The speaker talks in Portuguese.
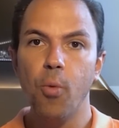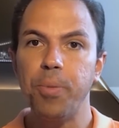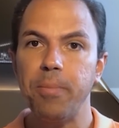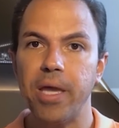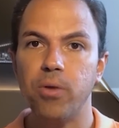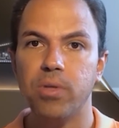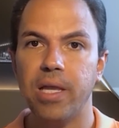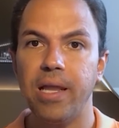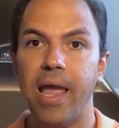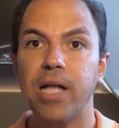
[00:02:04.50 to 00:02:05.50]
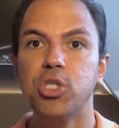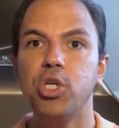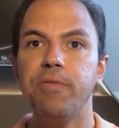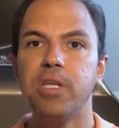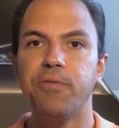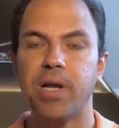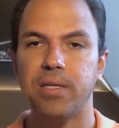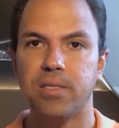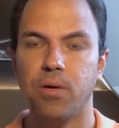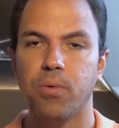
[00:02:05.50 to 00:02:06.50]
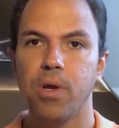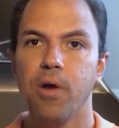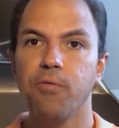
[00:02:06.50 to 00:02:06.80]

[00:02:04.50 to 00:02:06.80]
O primeiro dele é a diversificação.